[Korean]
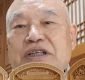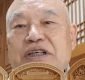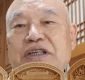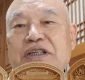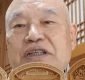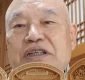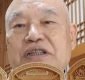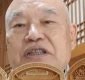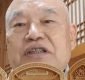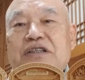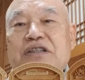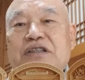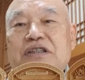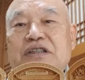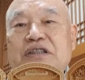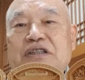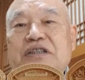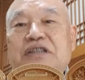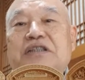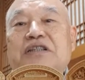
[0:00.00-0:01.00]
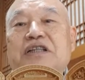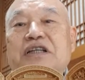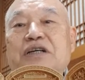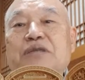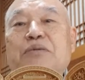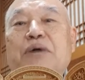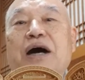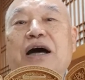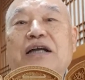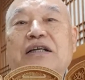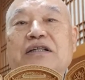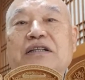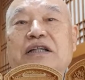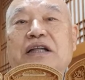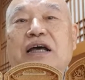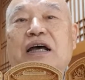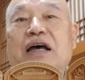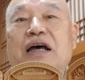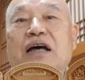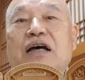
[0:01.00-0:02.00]
일 그런 것들이
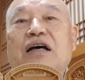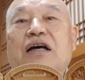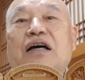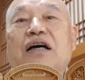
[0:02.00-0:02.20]
많은데